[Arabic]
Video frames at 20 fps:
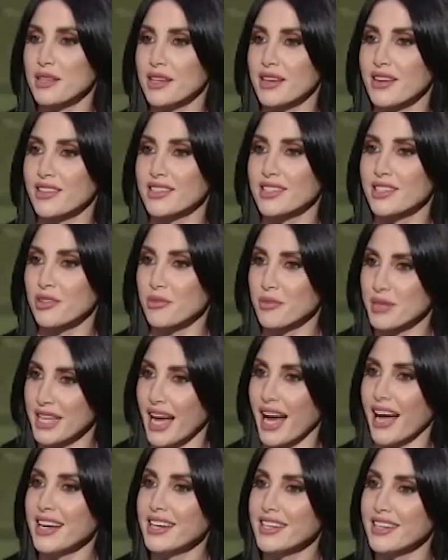رياضيين
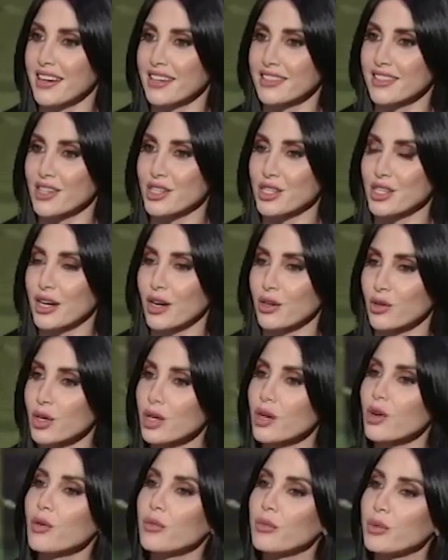وبزعلني هذا الشيء لانه
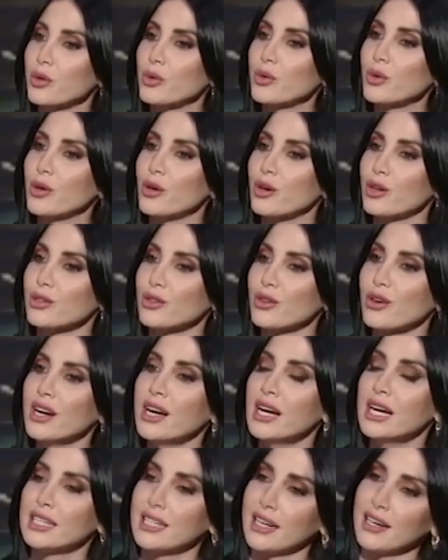كلهم بيقولوا انه
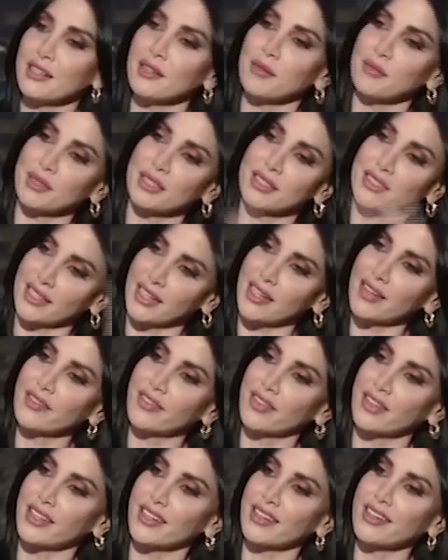نحن
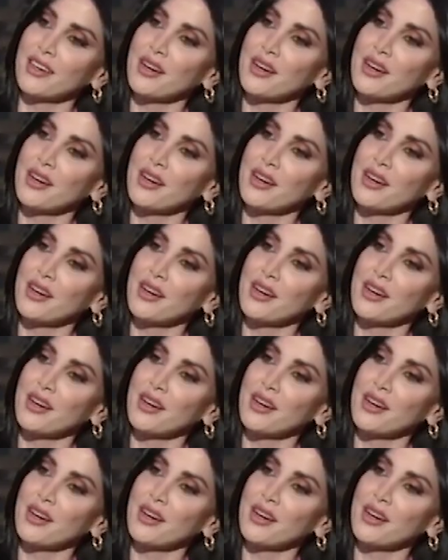بنسافر